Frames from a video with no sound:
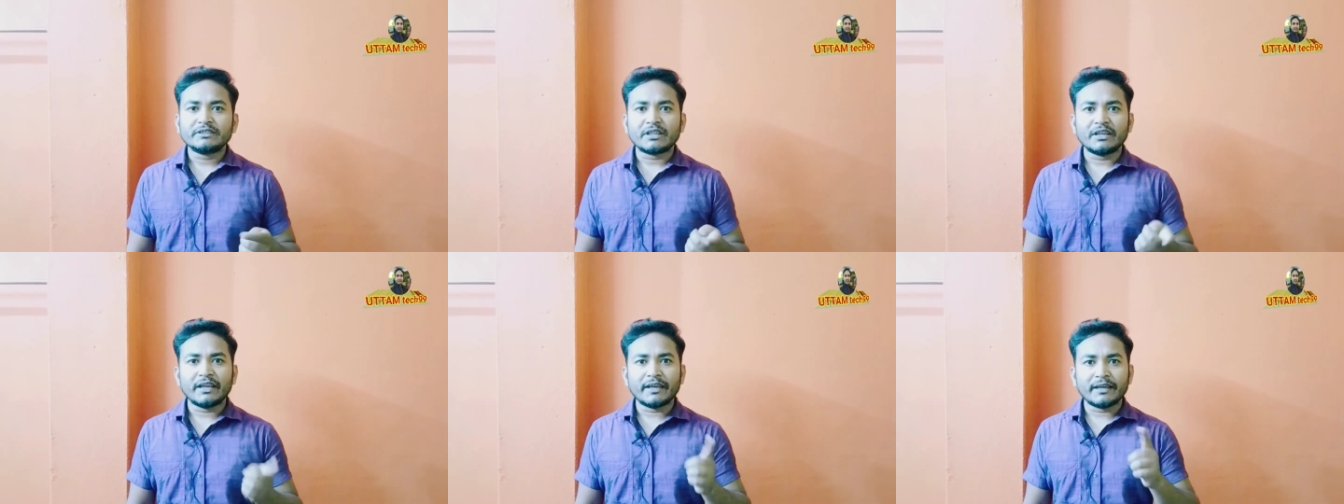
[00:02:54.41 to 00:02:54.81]

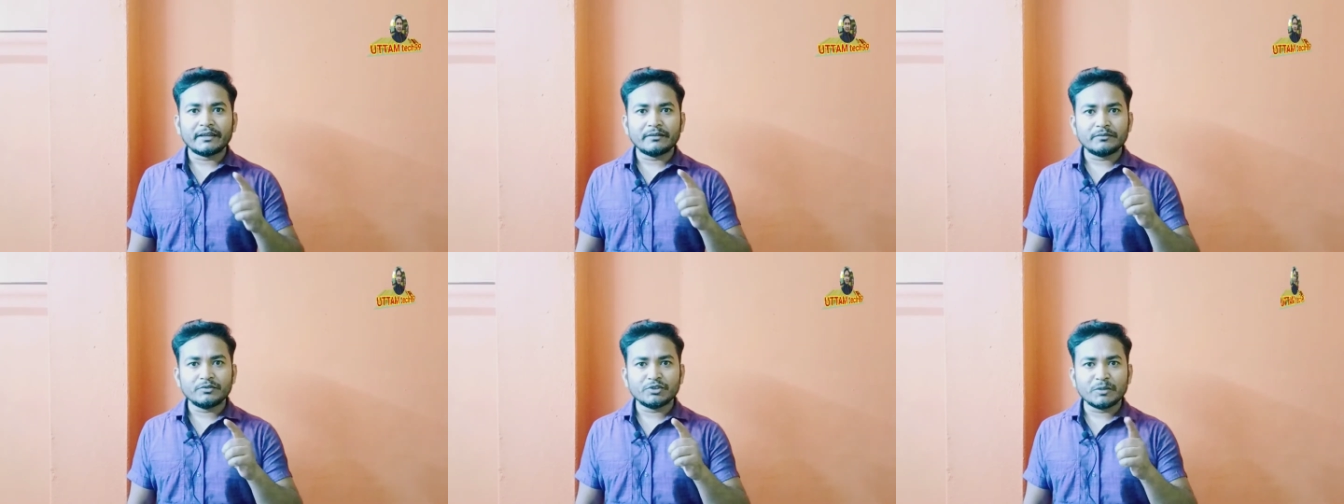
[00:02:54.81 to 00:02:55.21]
তাহলে
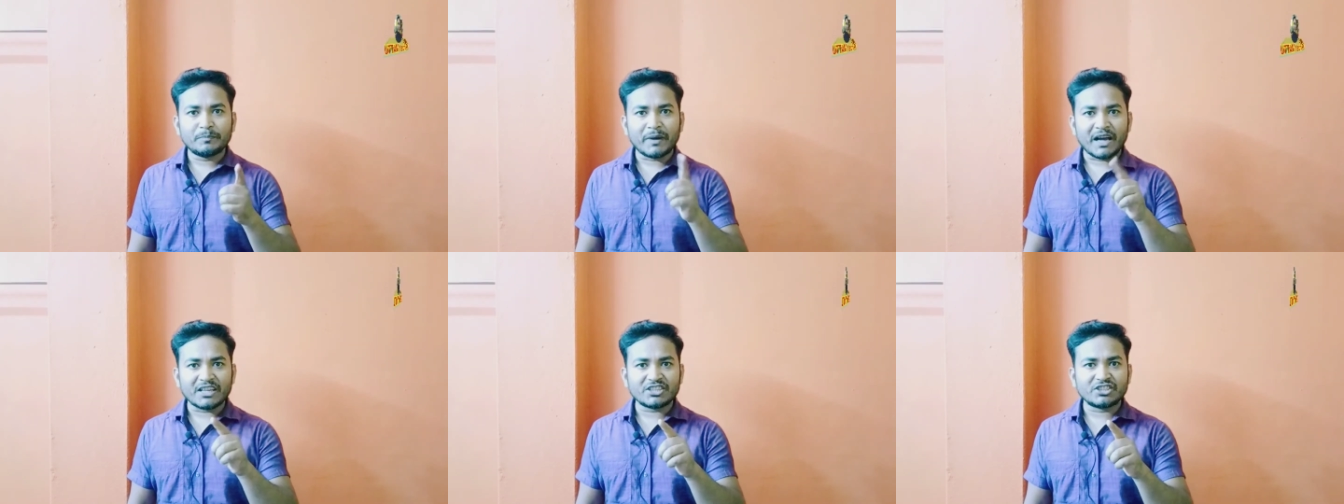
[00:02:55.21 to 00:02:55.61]
যদি
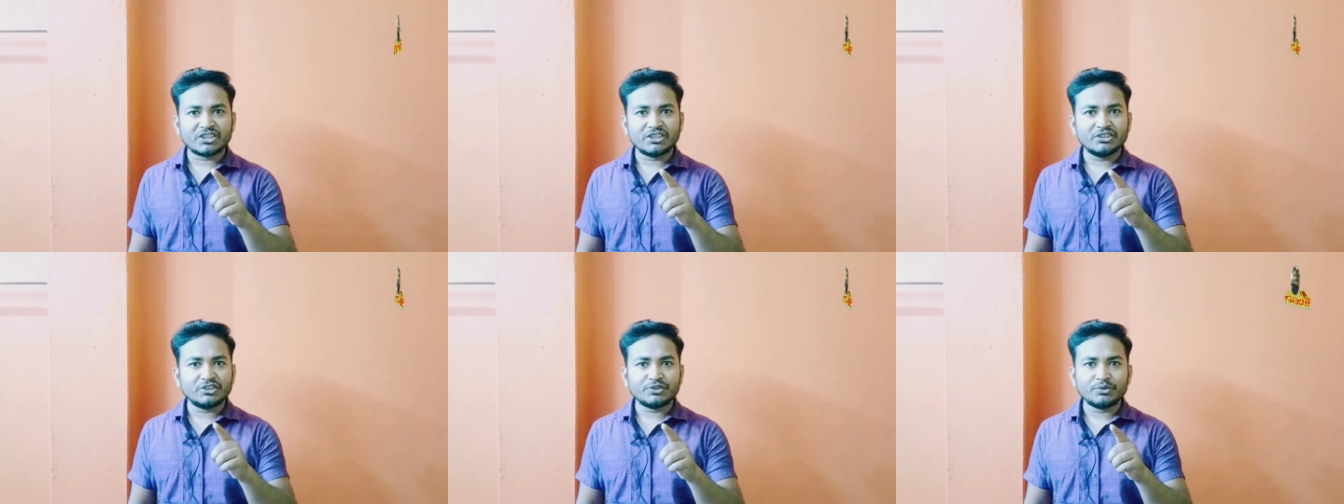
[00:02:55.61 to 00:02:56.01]
ফার্স্ট
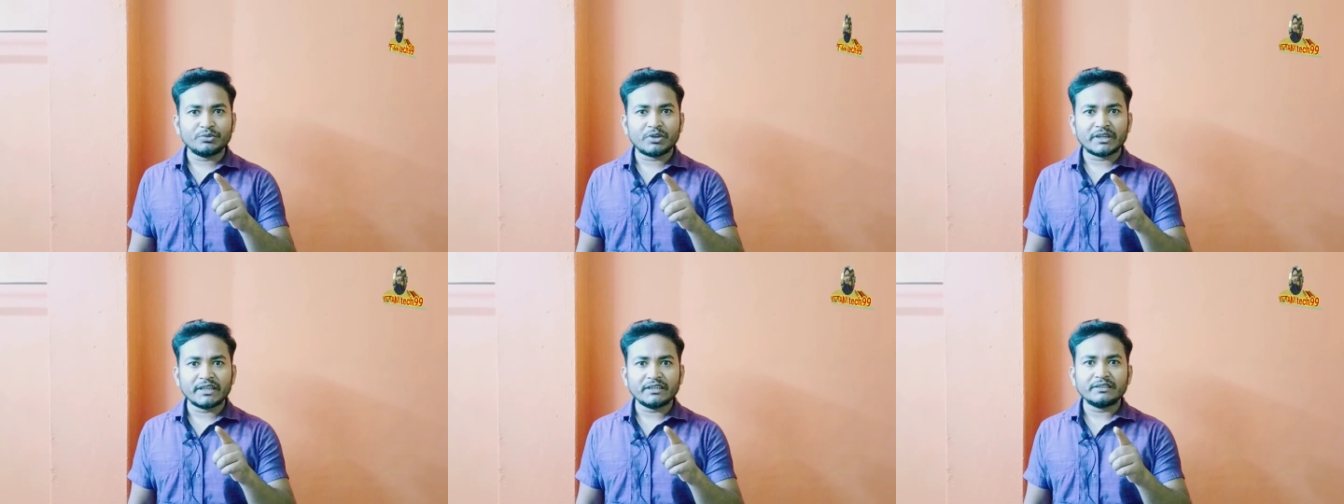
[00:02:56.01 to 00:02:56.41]
জানুয়ারিতে
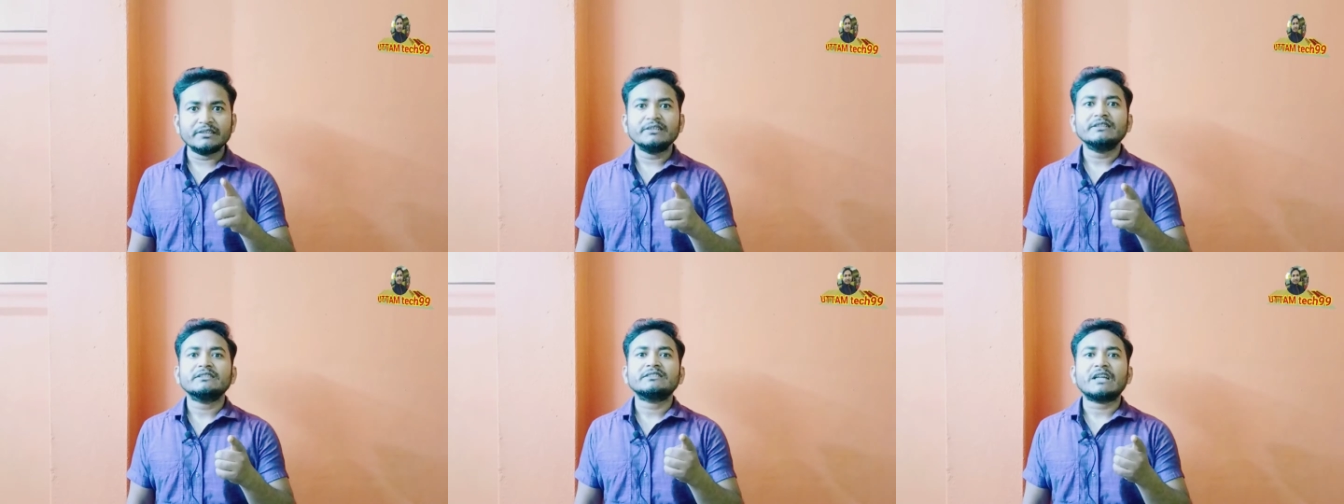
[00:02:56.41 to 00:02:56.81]
শুরু করে
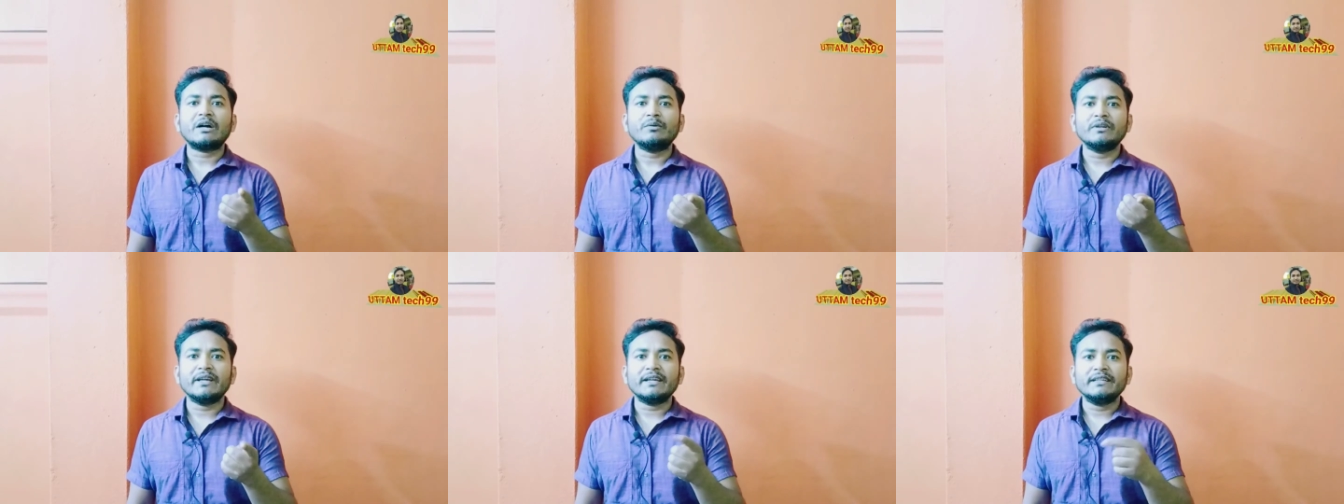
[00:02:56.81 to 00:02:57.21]

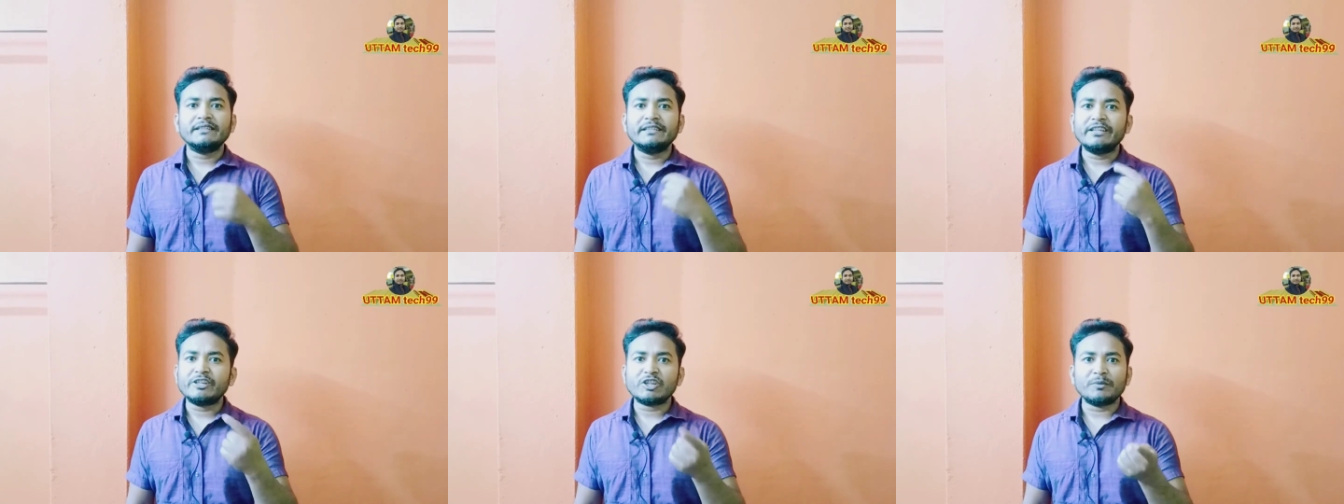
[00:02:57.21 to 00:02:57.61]
তাহলে
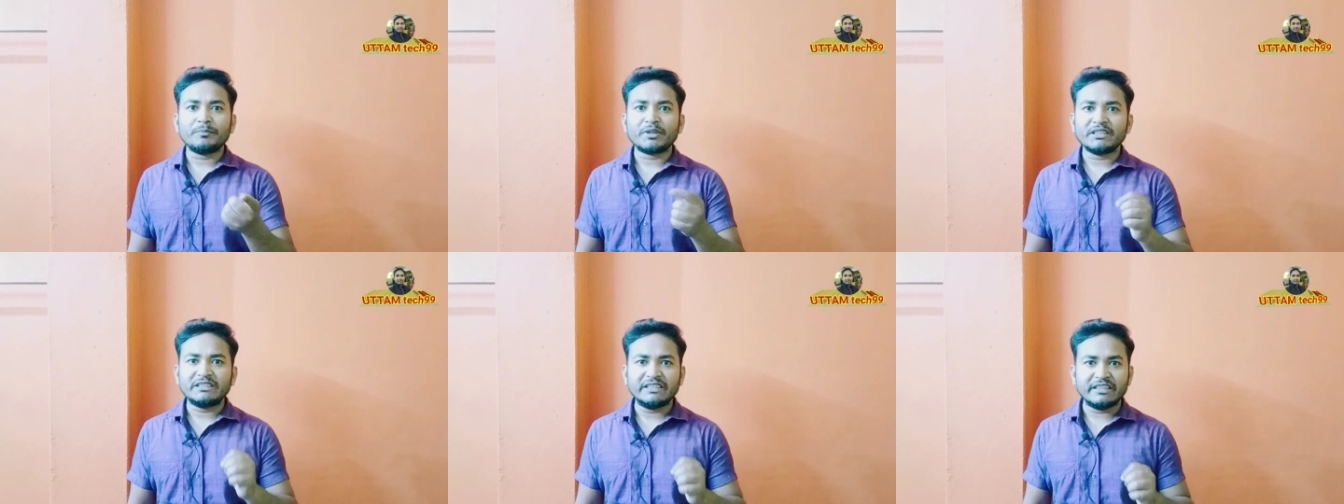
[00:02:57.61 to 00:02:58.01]

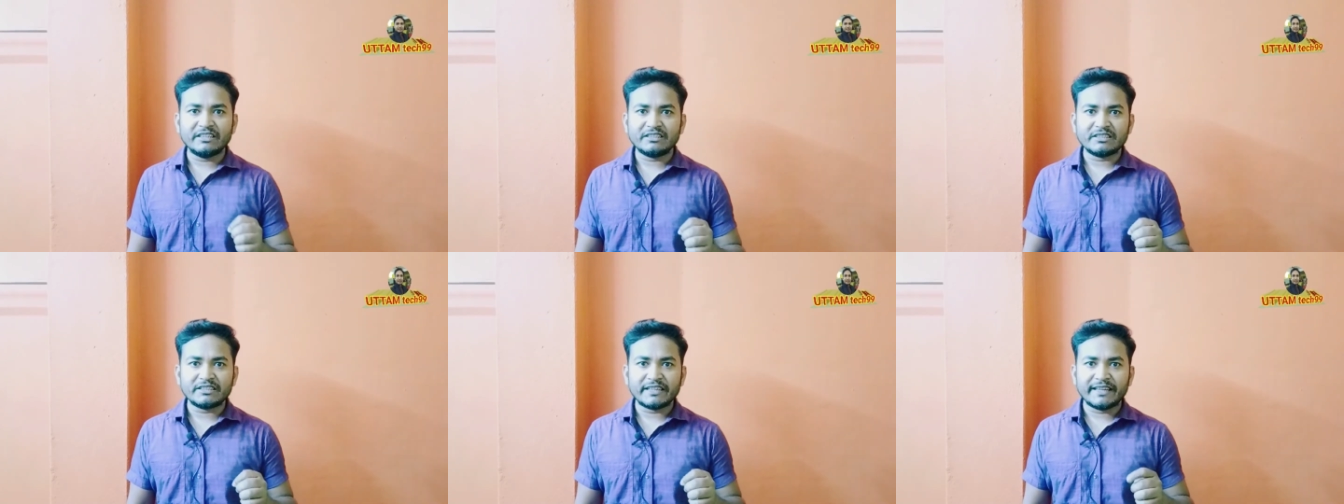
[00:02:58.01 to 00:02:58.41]
ডিসেম্বরের
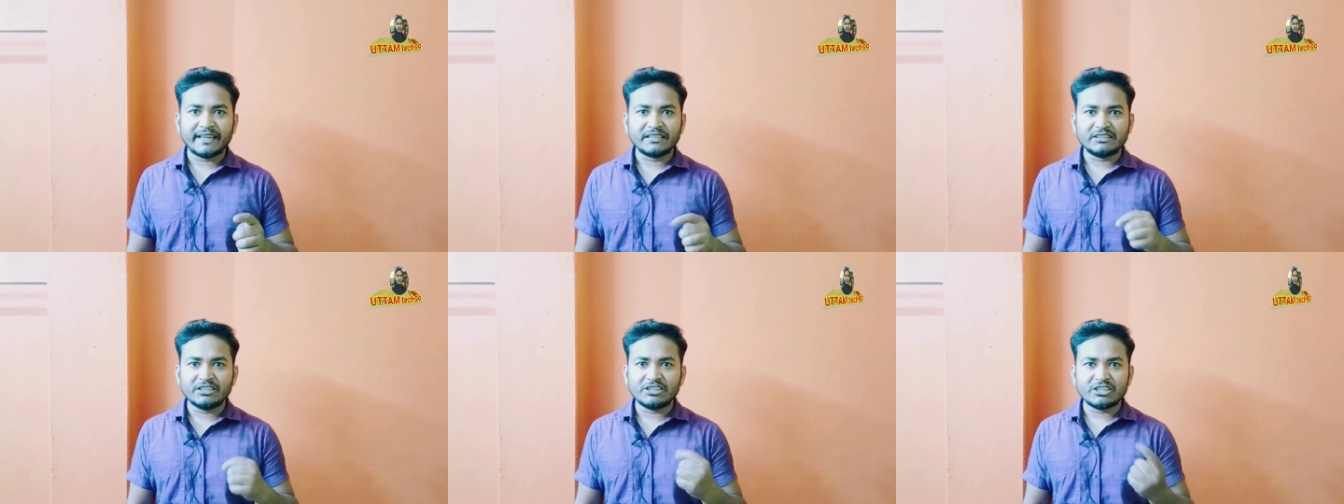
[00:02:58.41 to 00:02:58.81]
তিরিশ
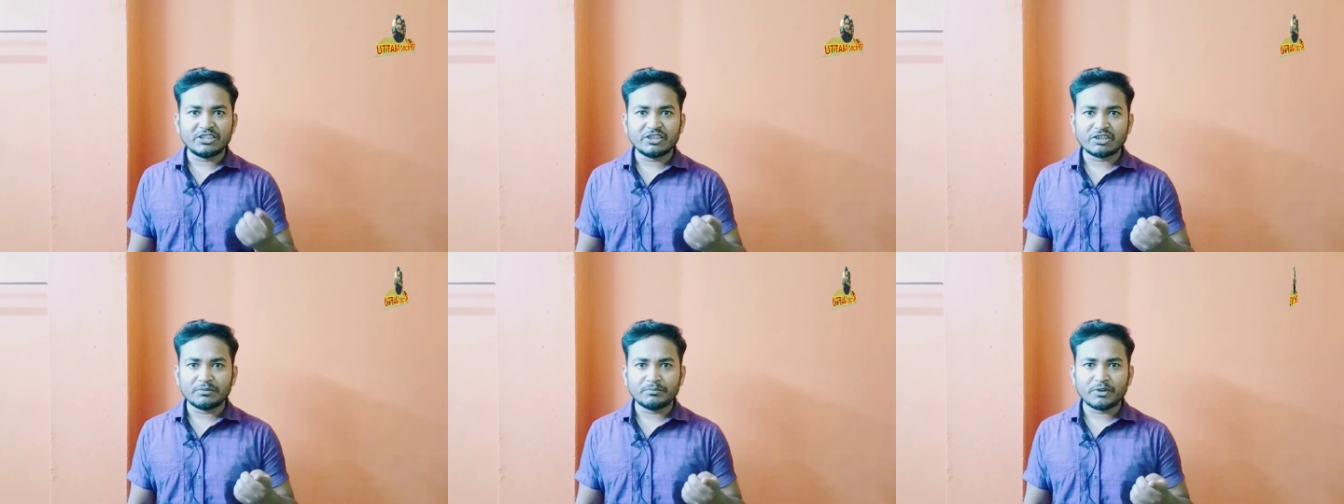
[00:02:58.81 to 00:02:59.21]
একত্রিশে
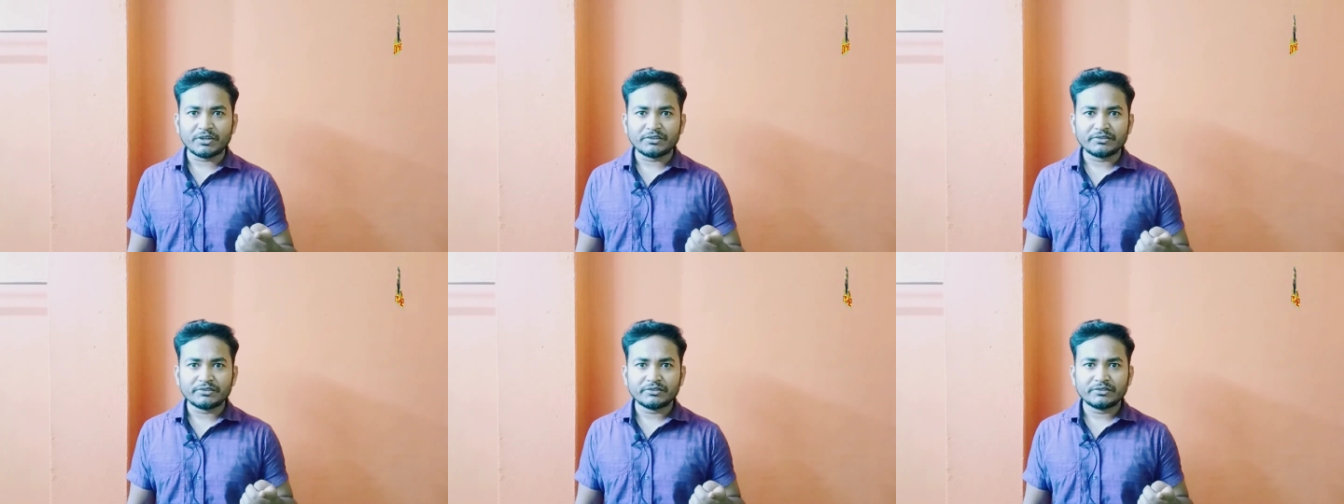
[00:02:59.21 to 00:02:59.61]
ডিসেম্বর